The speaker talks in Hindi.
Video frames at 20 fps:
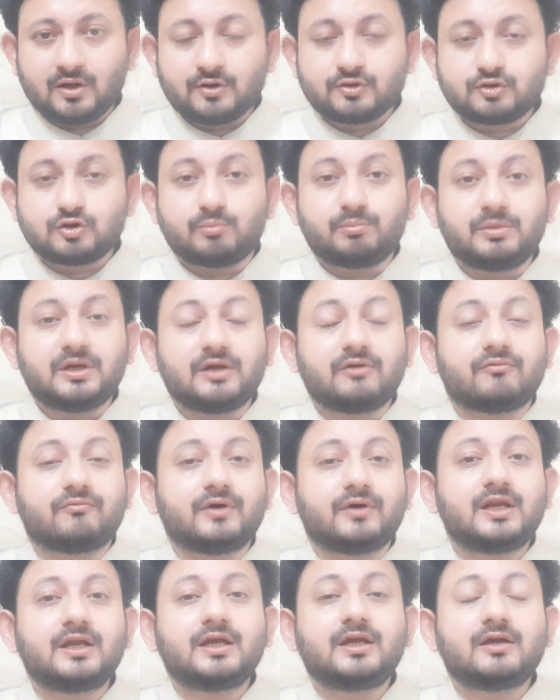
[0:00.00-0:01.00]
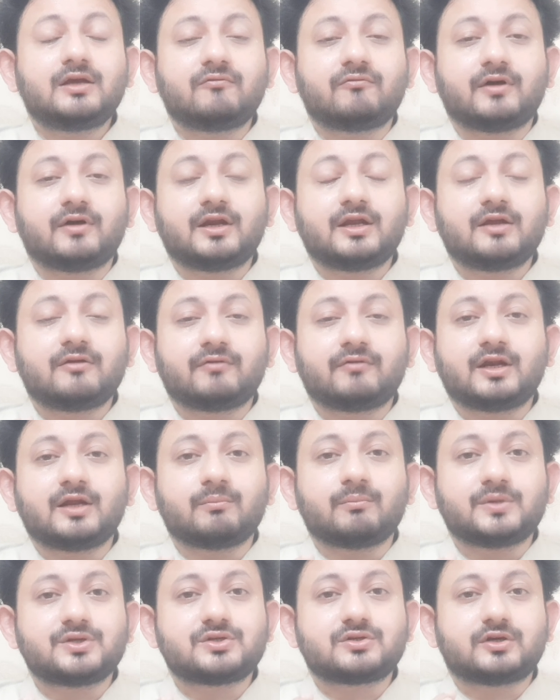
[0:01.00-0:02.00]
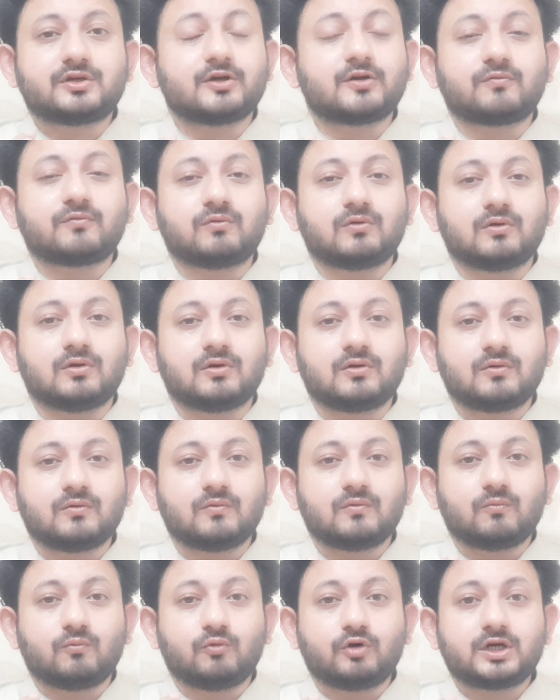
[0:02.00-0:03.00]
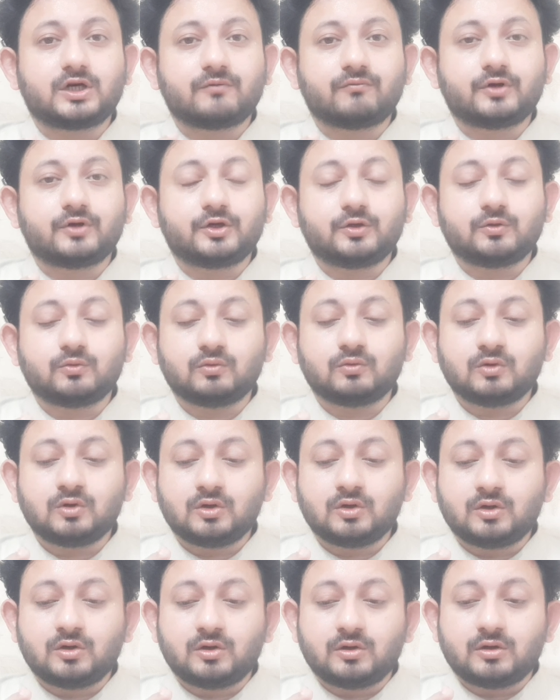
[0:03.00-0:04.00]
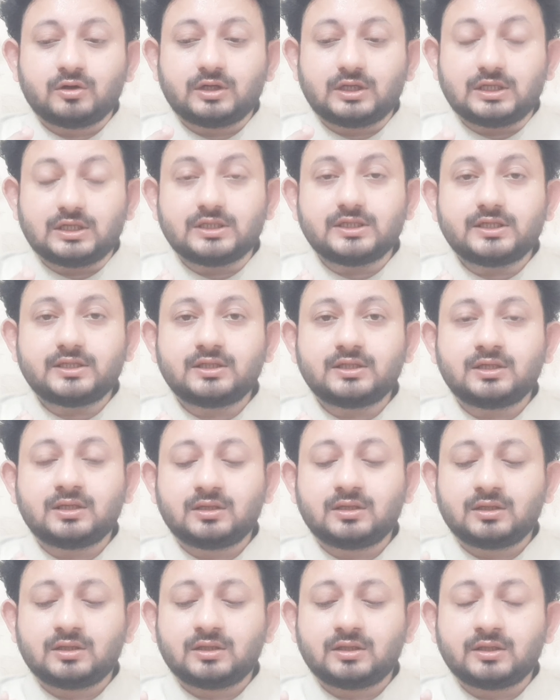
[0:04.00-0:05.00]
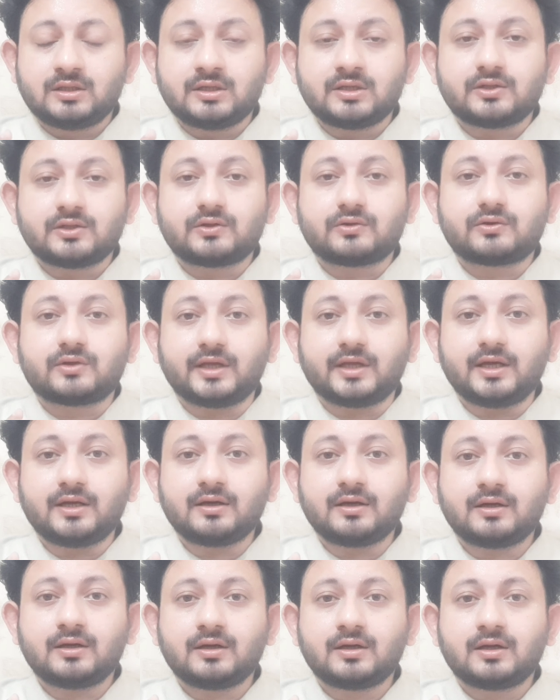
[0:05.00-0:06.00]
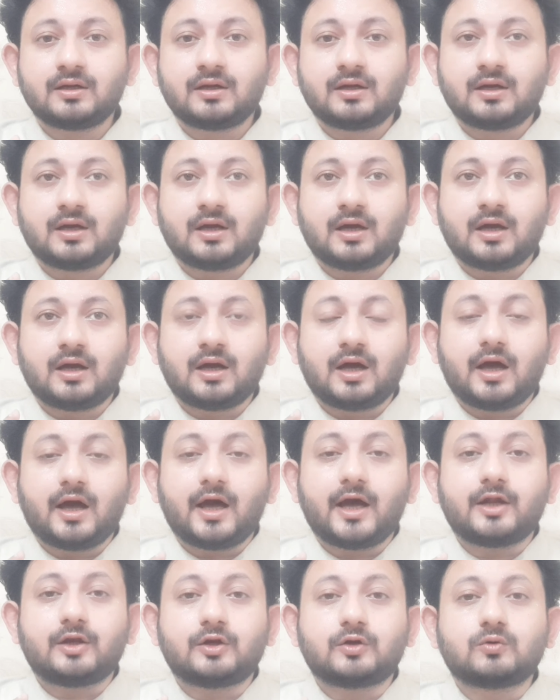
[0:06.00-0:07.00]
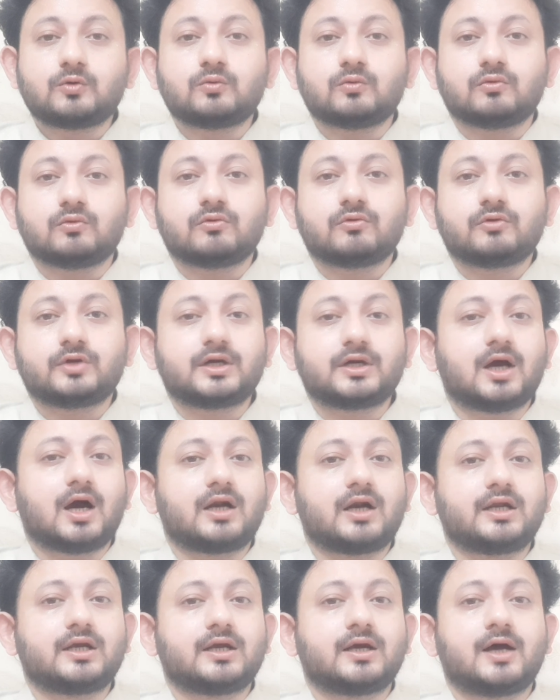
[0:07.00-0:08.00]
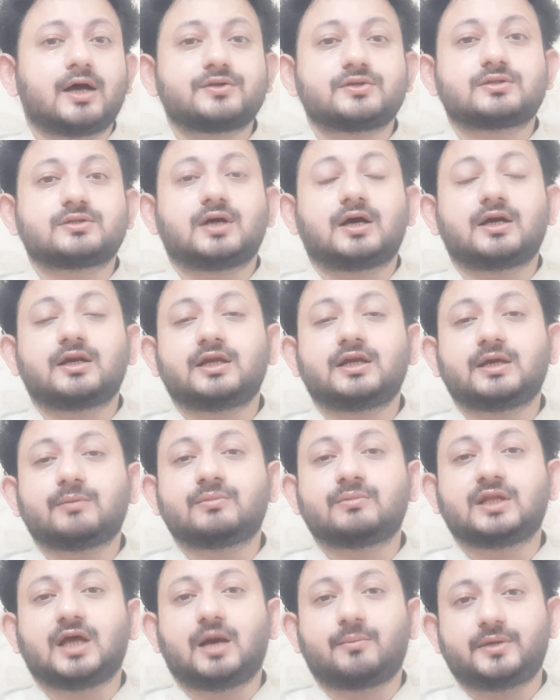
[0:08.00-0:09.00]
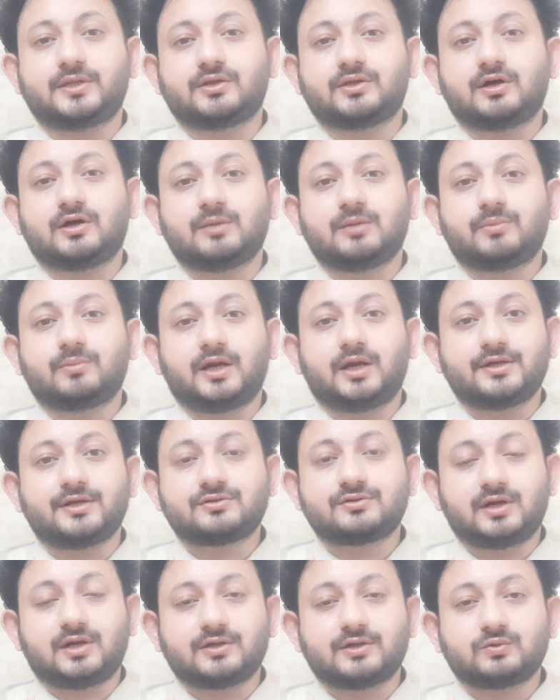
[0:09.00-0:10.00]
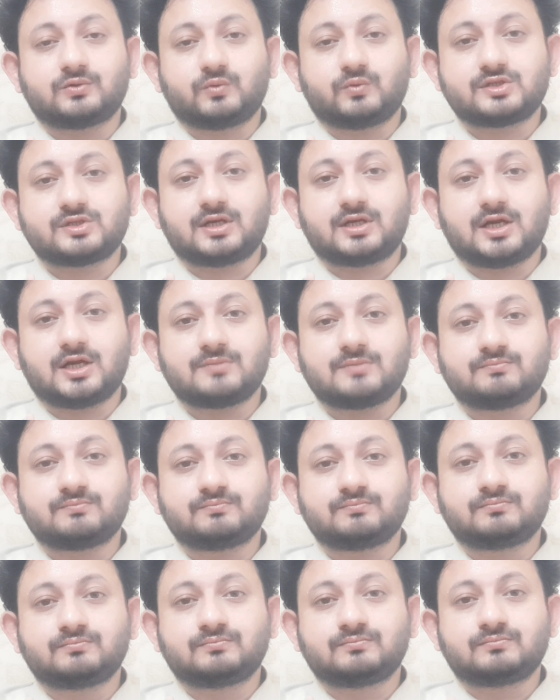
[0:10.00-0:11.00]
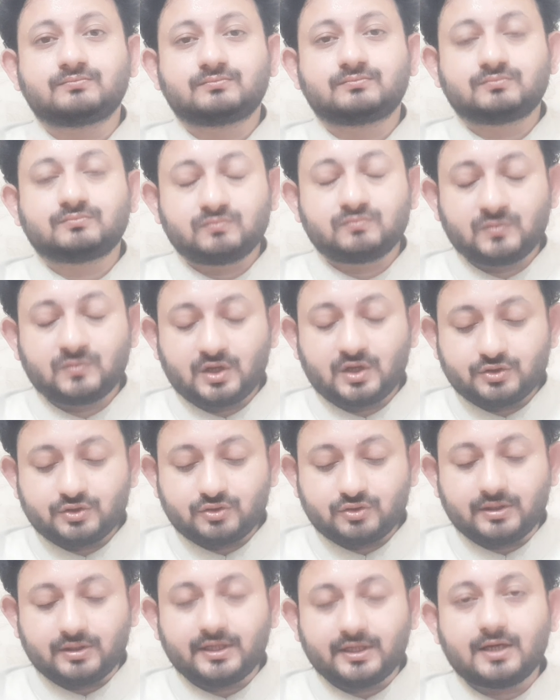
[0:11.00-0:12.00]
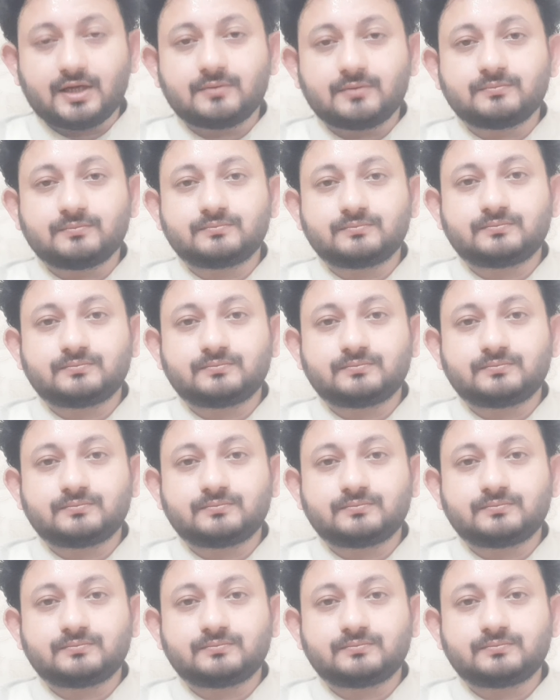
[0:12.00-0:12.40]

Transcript: सो बी वेरी वेरी वेरी मच केयरफुल वॉट एवर यू लर्न थिंक एंड डू रिगार्डिंग हज़रत अली इबन अबी तालब सलाम शुक्रिया